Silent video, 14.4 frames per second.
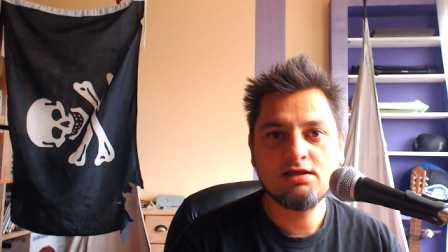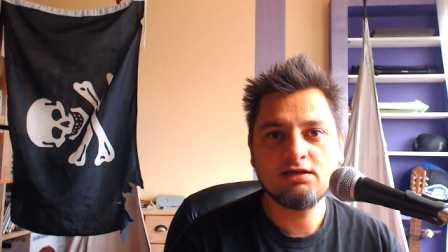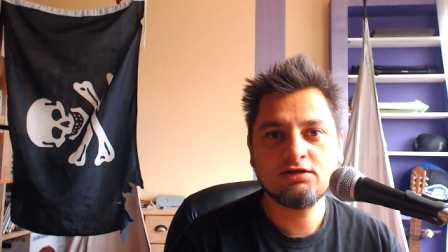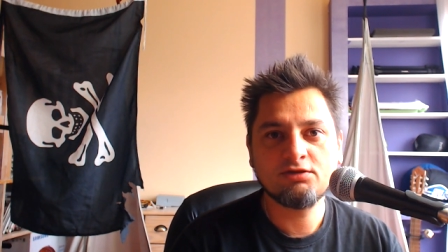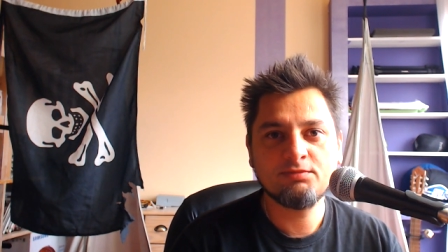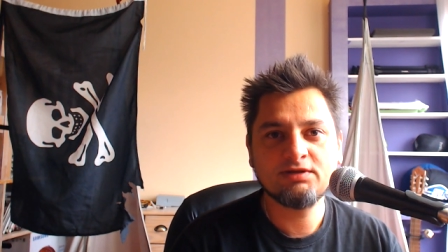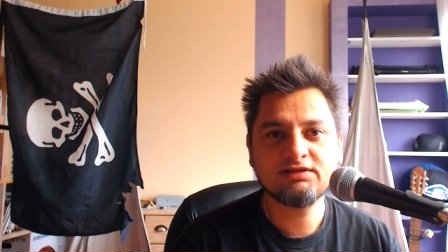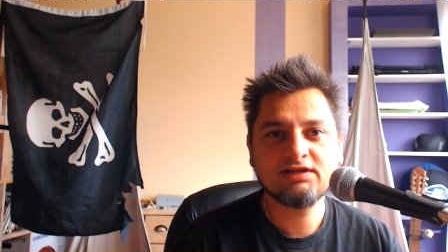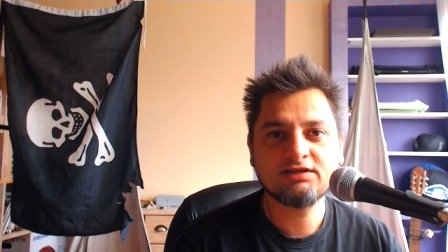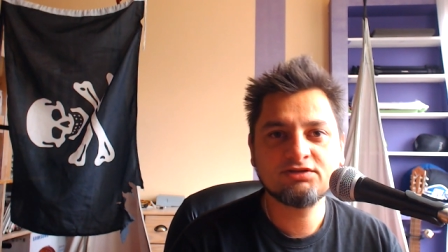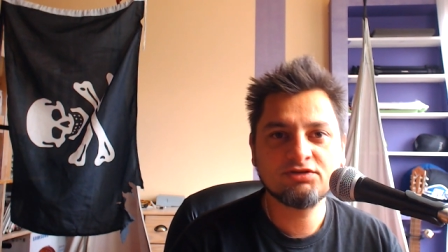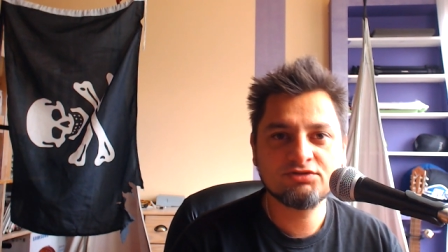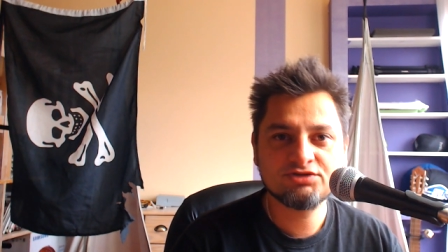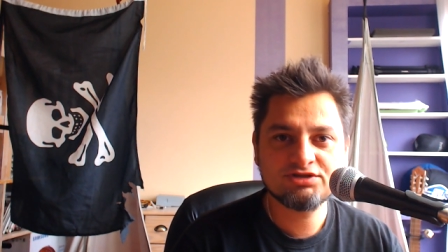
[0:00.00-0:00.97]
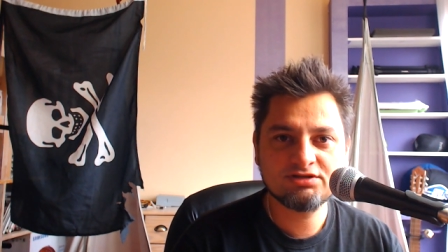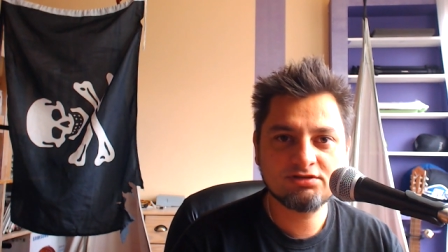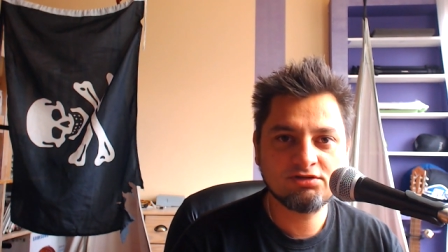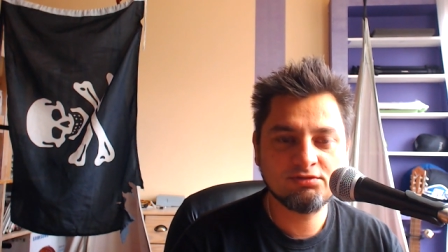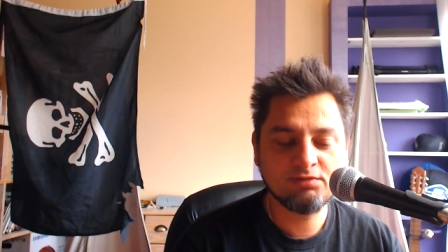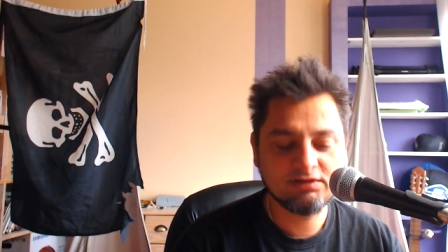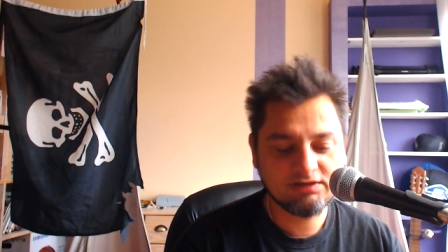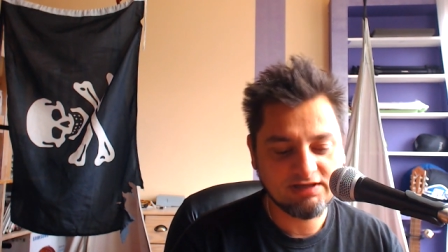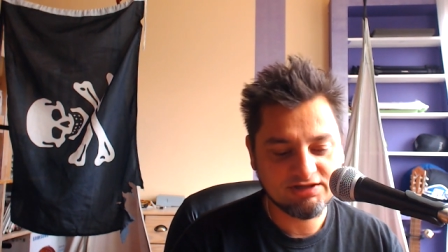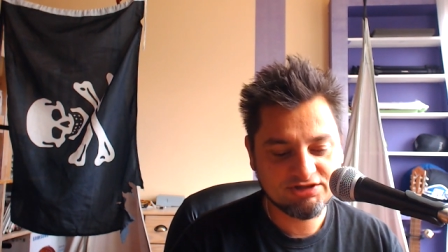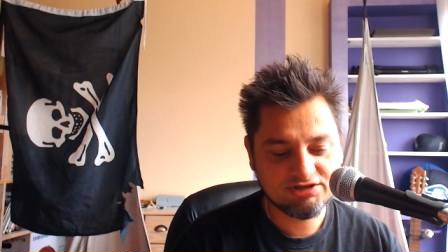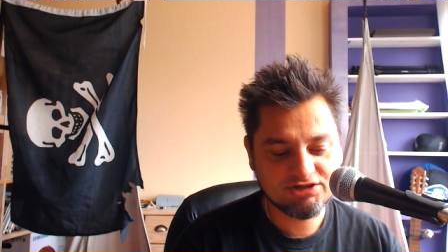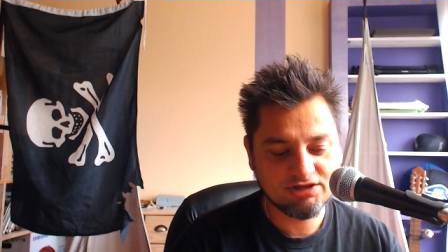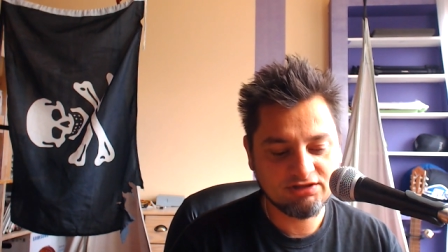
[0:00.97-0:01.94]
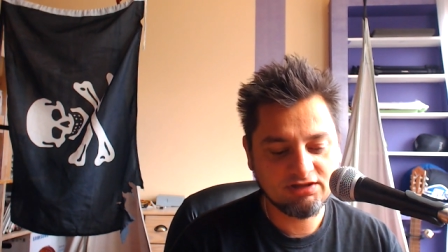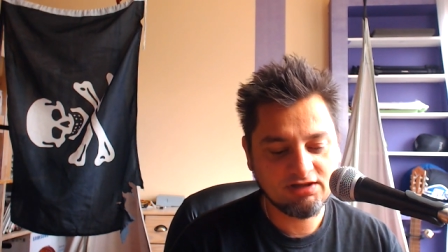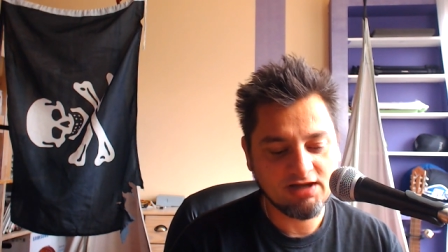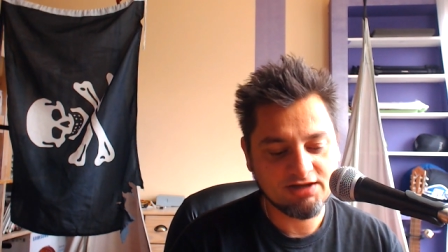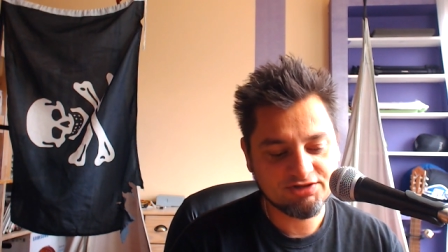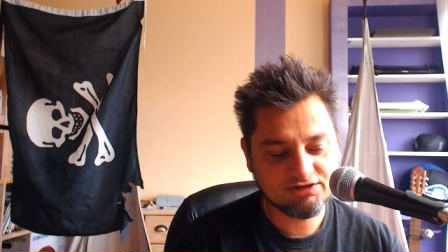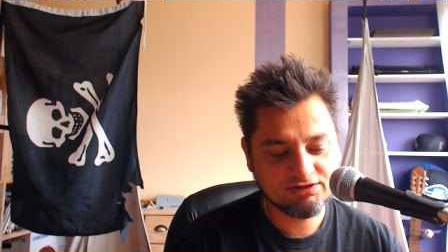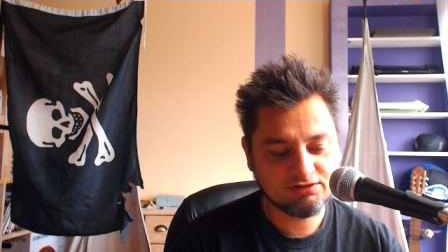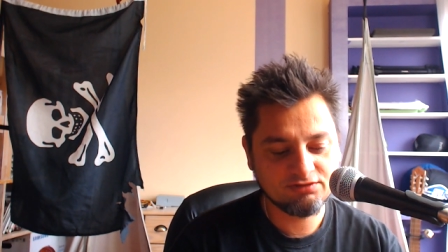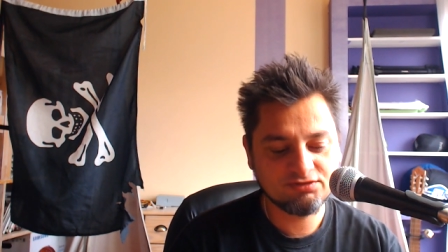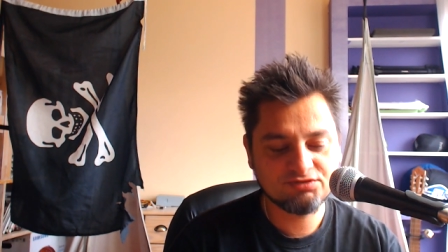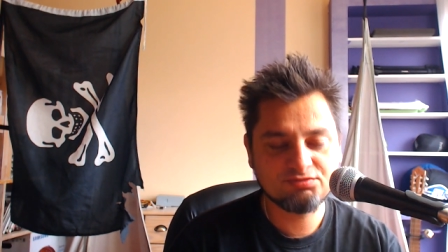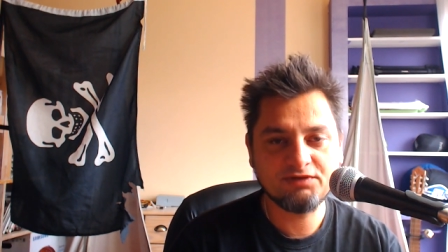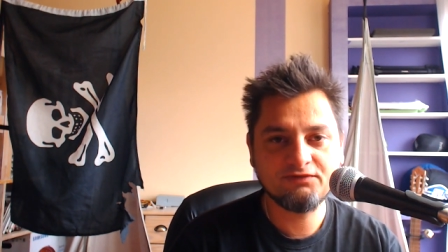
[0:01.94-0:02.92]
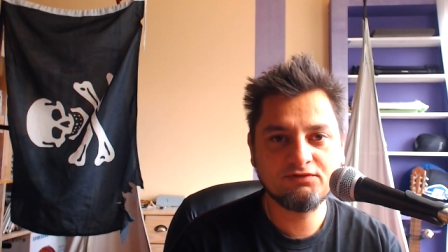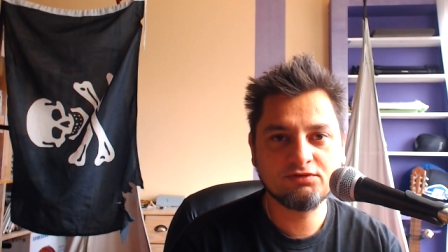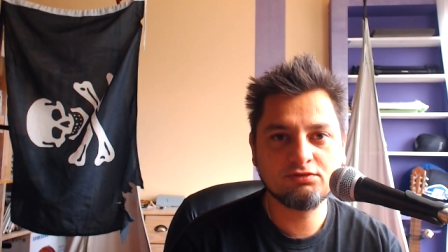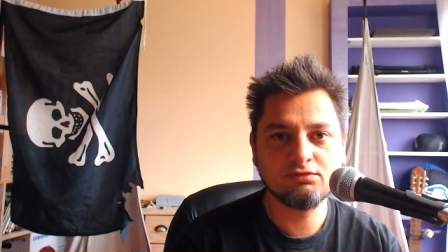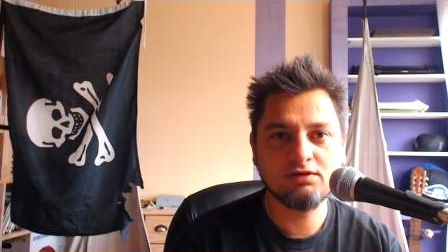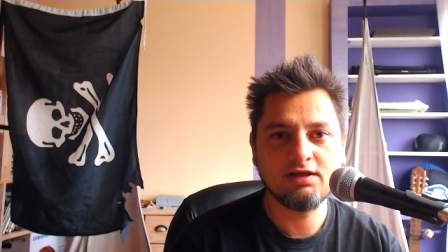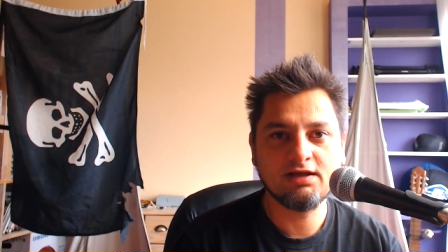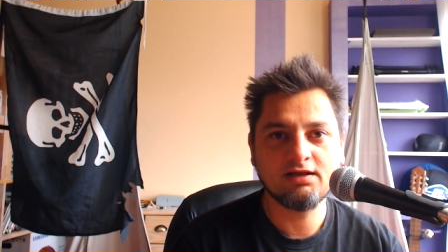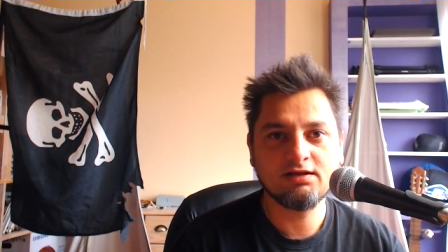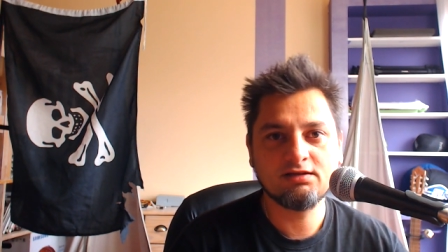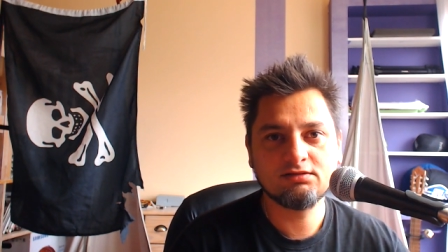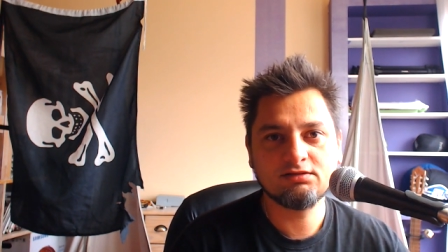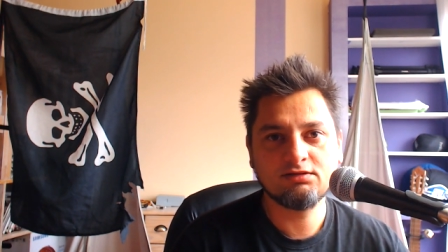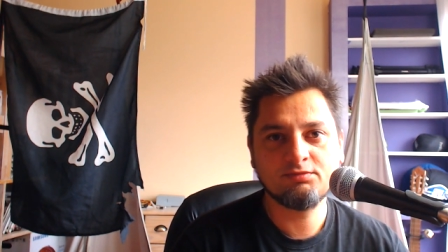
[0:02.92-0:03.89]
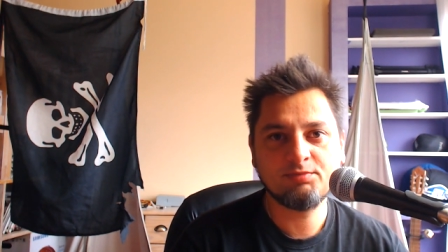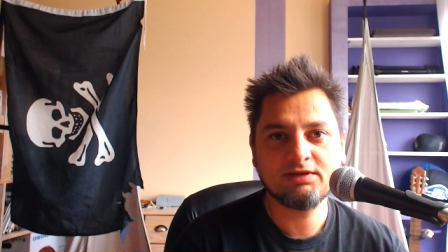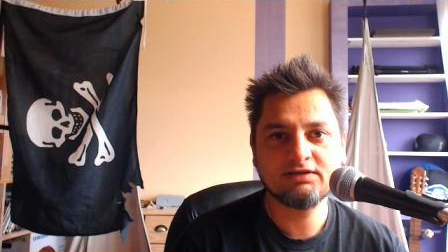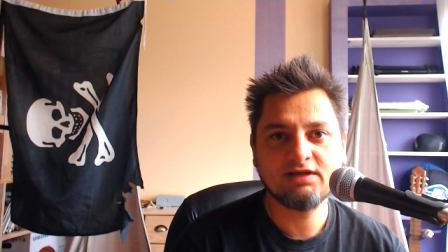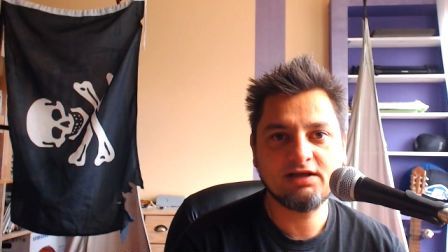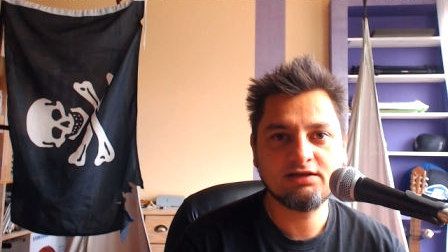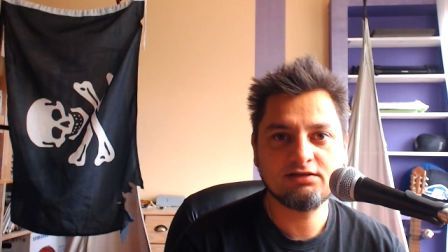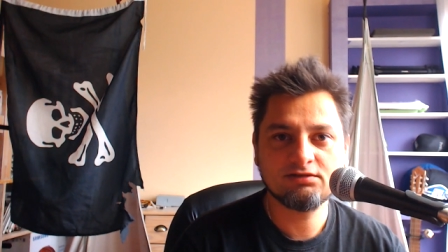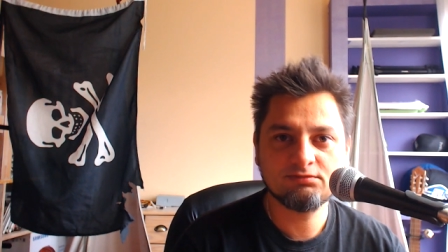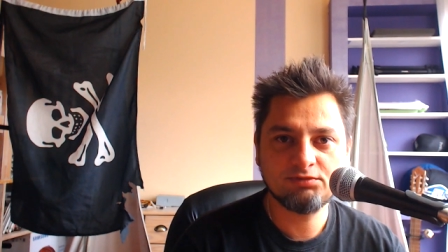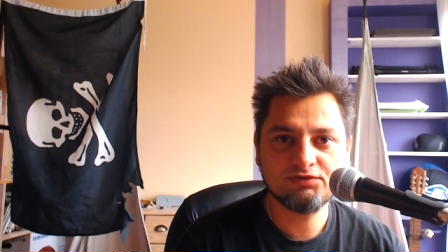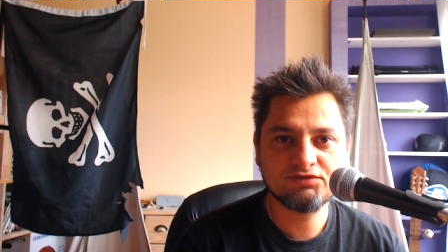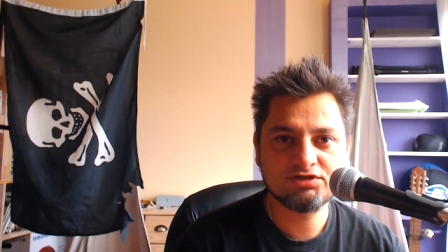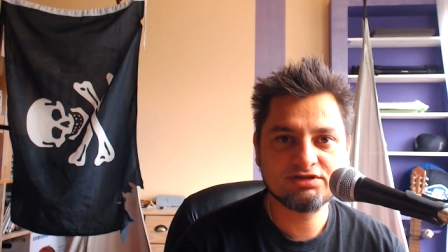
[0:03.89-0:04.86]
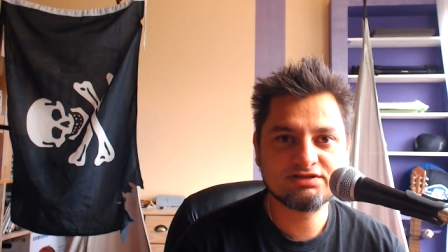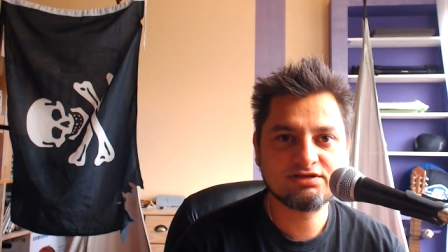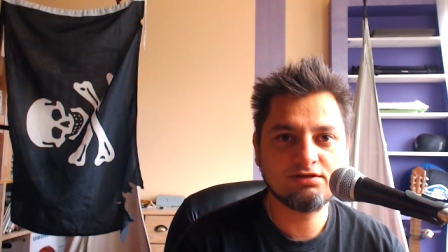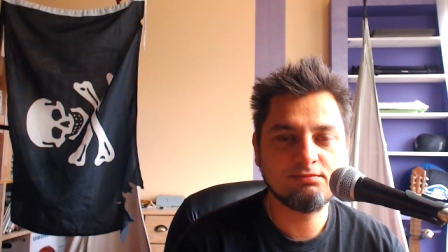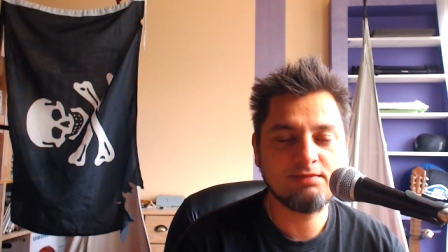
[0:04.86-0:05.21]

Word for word: I komentatorzy, komentarze dziennikarzy to już mnie w ogóle opadaj mi wszystko,